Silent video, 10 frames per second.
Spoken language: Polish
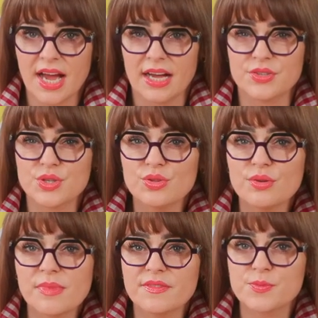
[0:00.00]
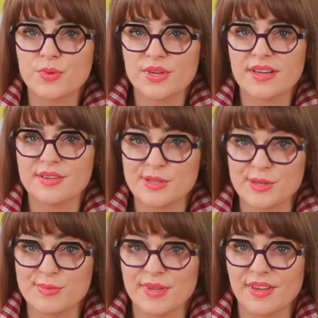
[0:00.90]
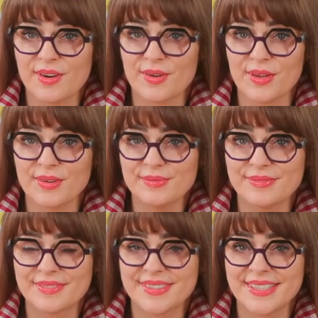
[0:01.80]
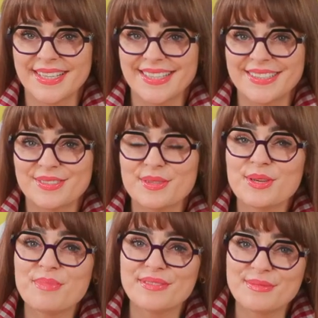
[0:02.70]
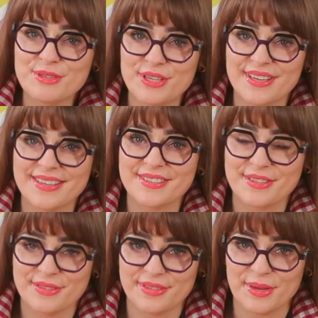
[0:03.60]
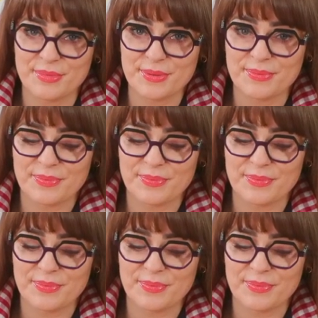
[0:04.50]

A co to ma wspólnego z kosmetologią, to niebawem się dowiemy.